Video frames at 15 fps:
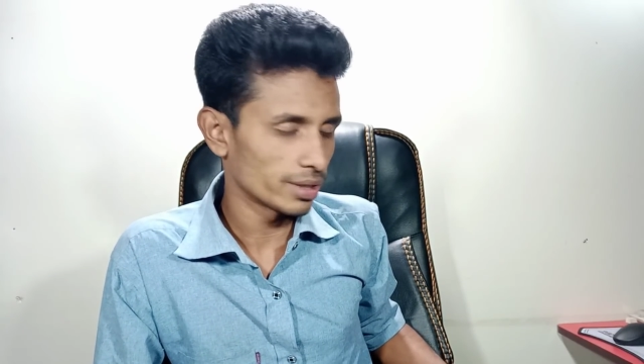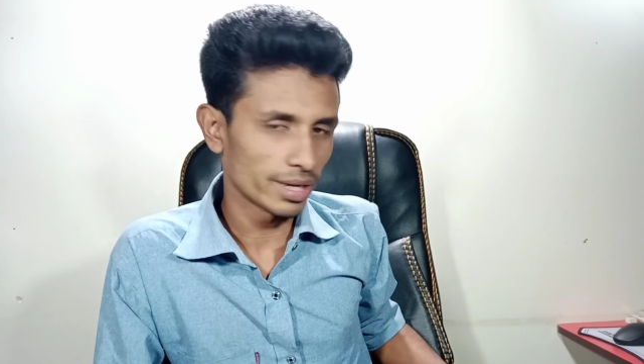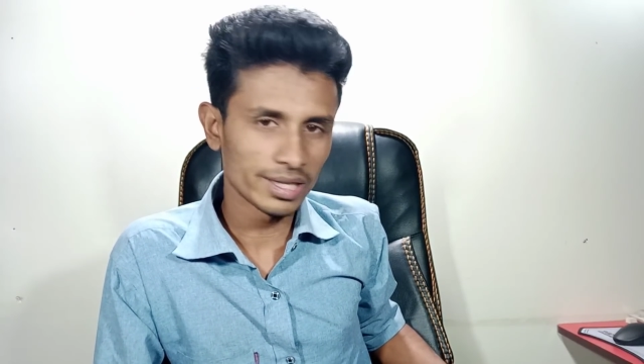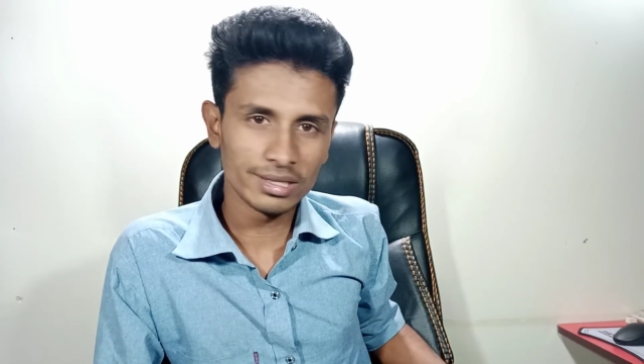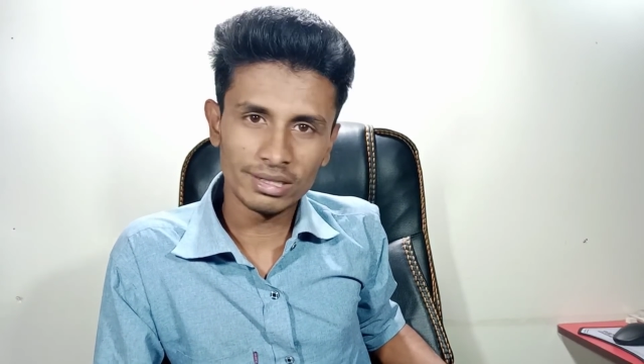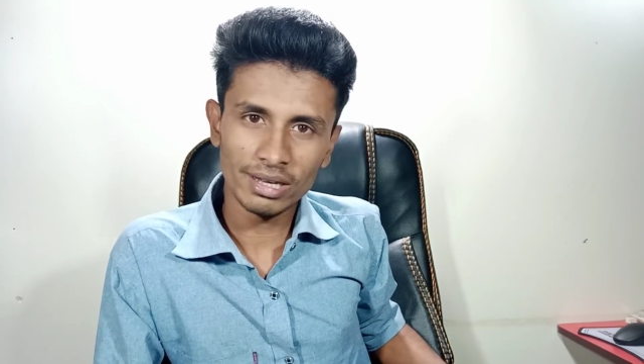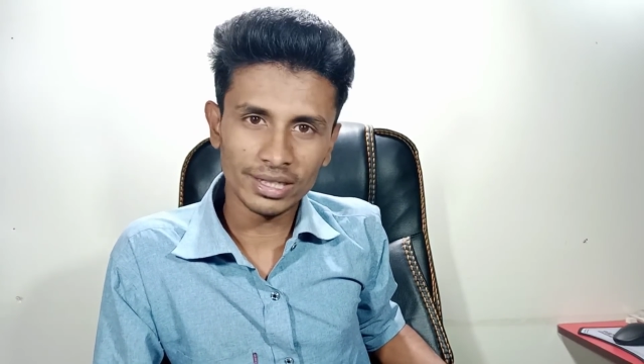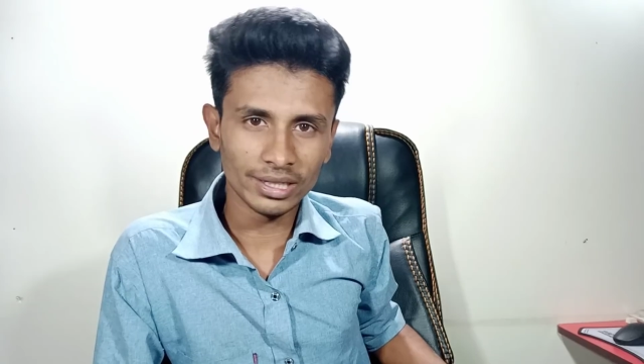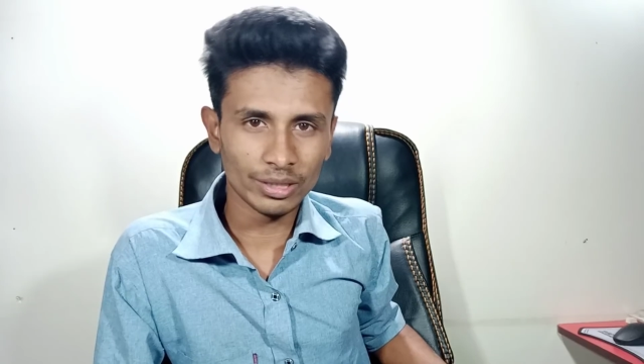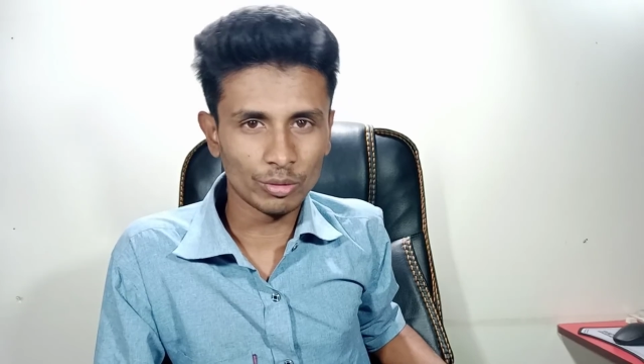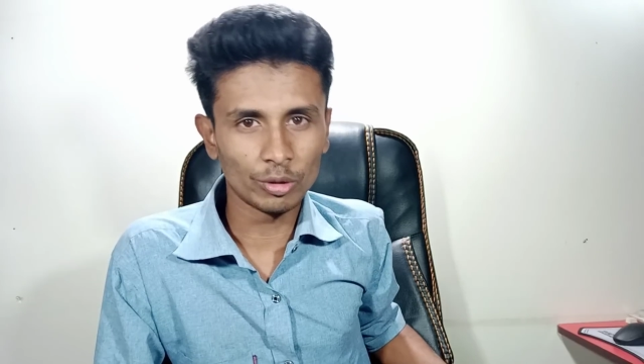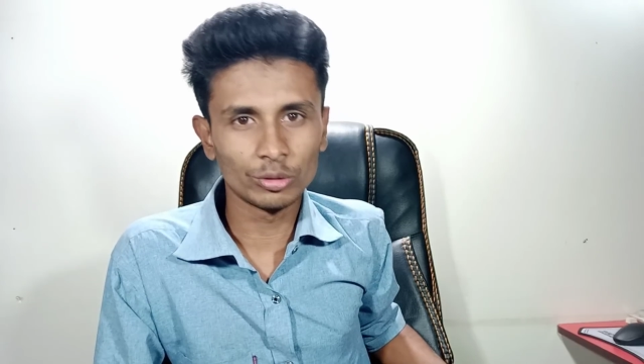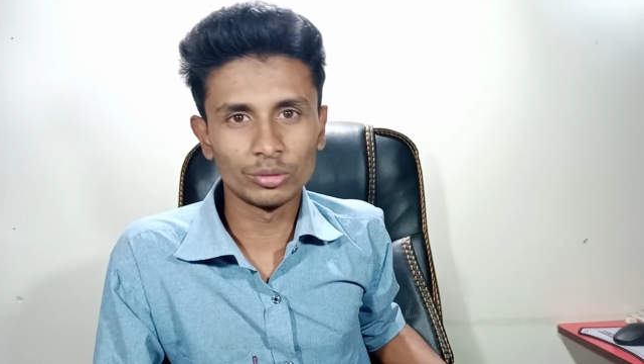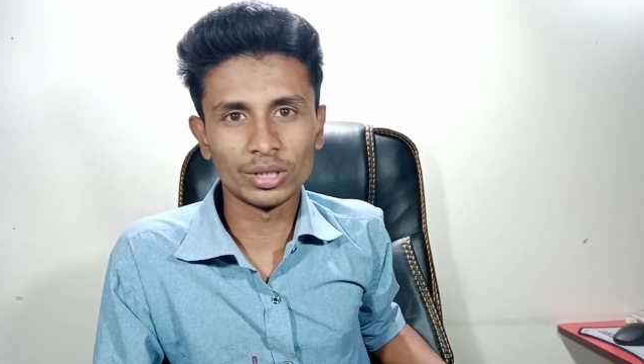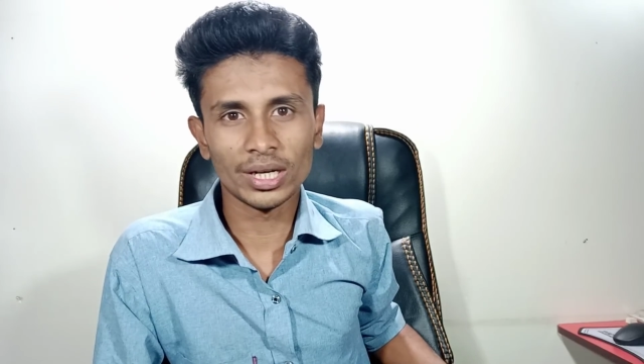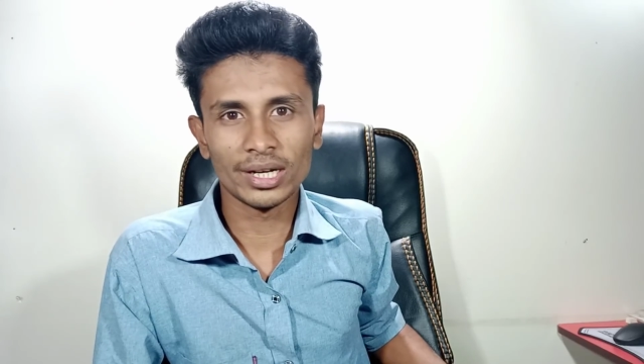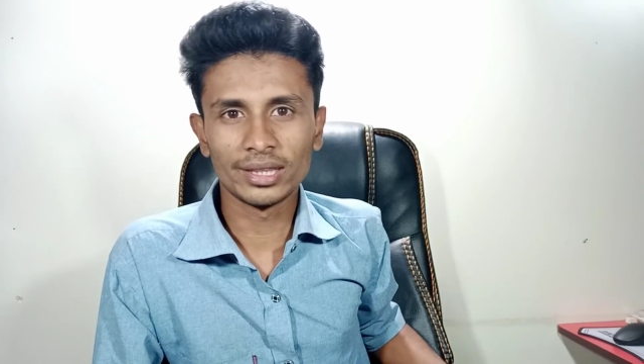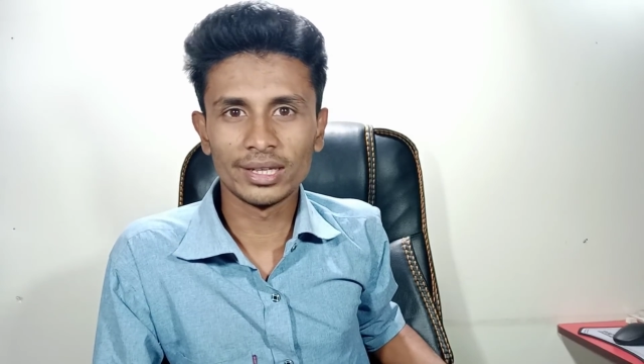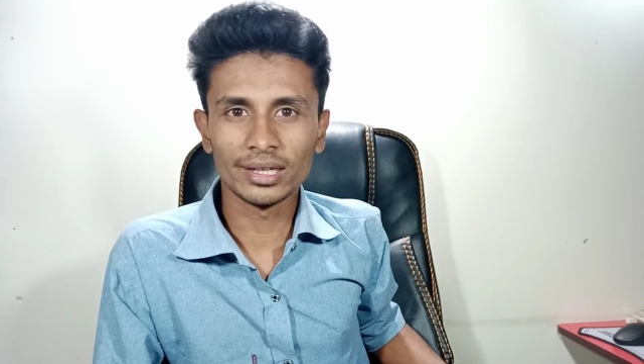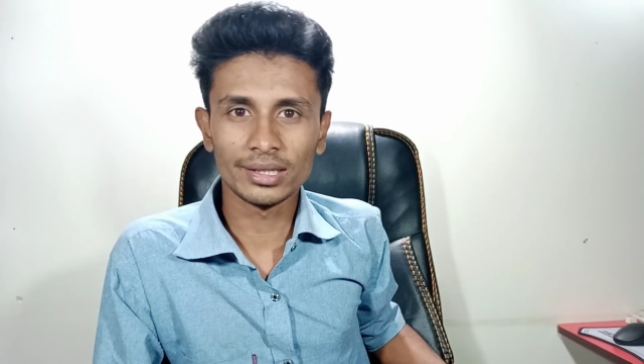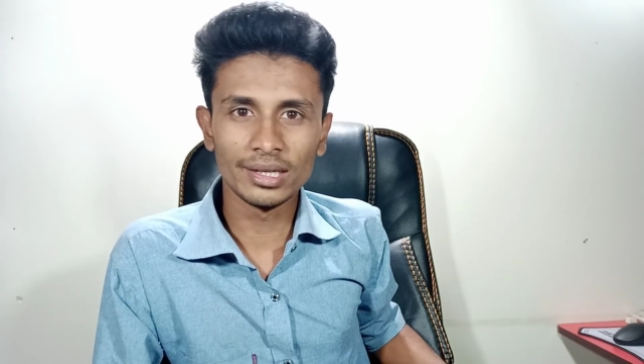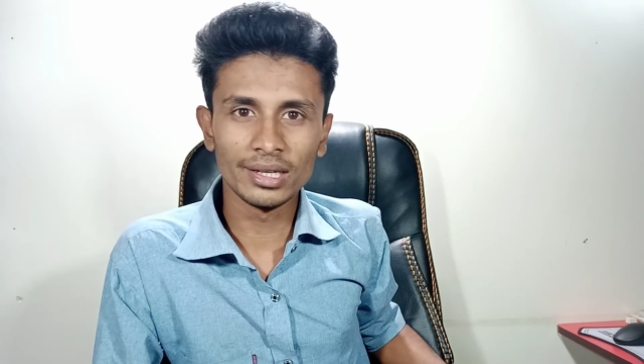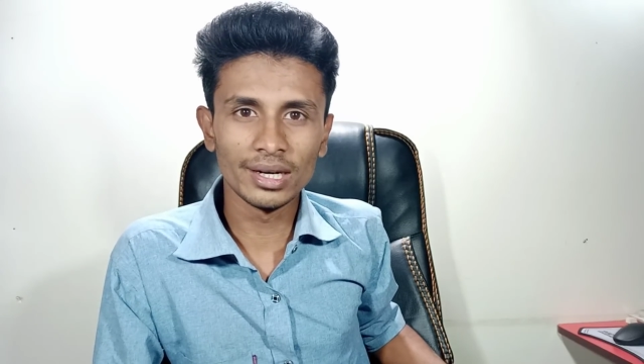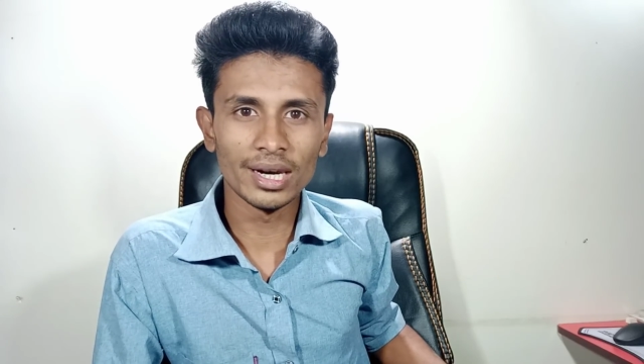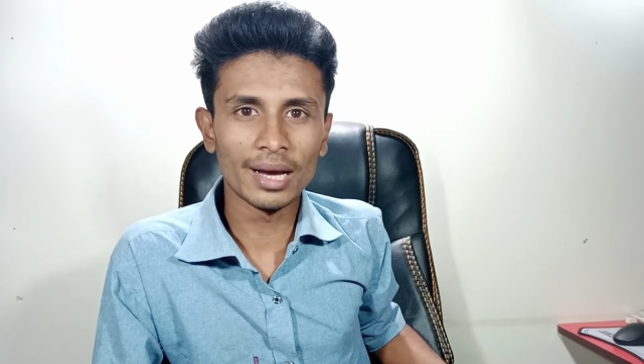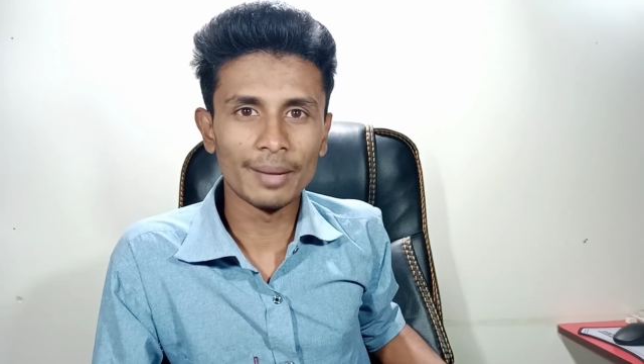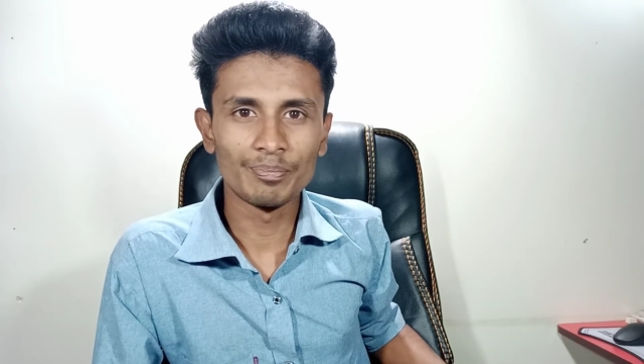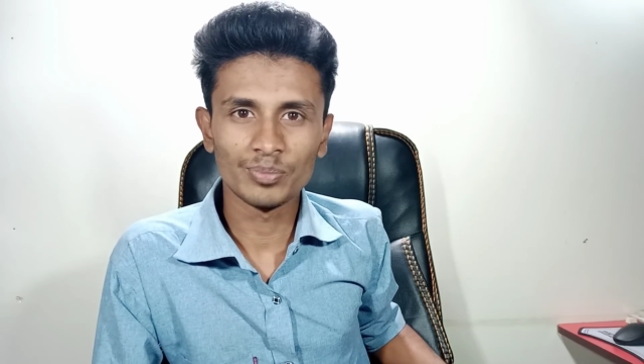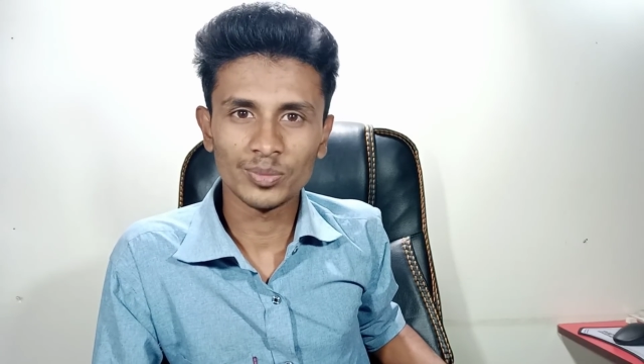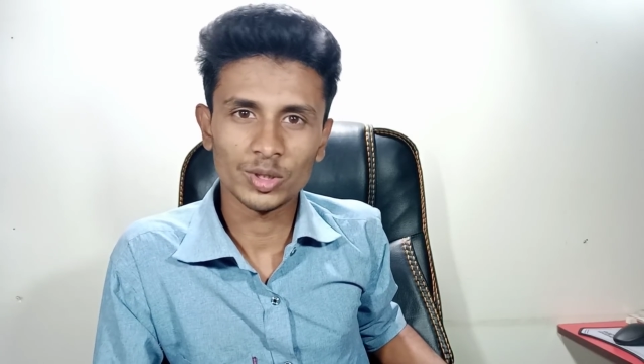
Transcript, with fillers: এই চেয়ারটা কত টাকা দিয়ে কিনলাম